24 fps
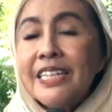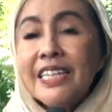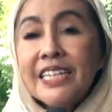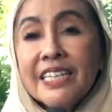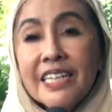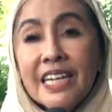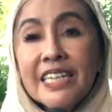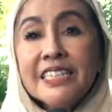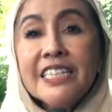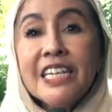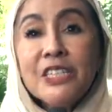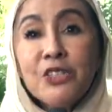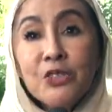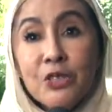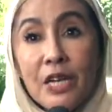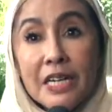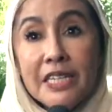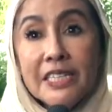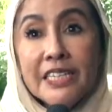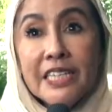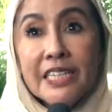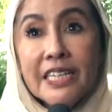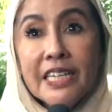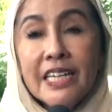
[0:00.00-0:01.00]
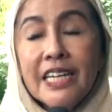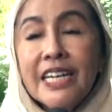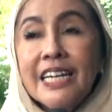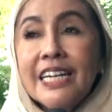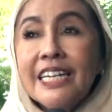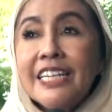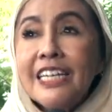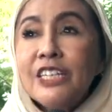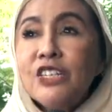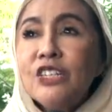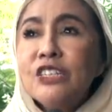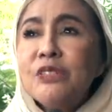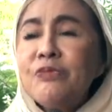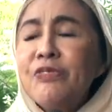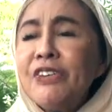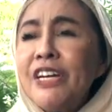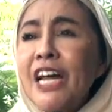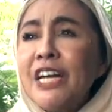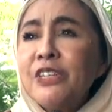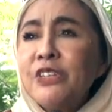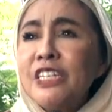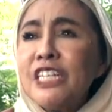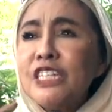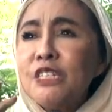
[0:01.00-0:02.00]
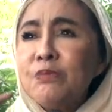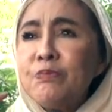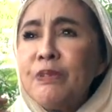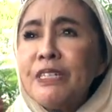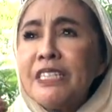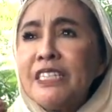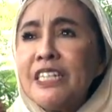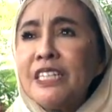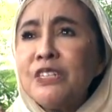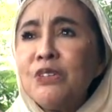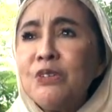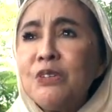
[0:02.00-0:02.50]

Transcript: tenang saya sudah di sini. Dia tuh pidatonya speaksnya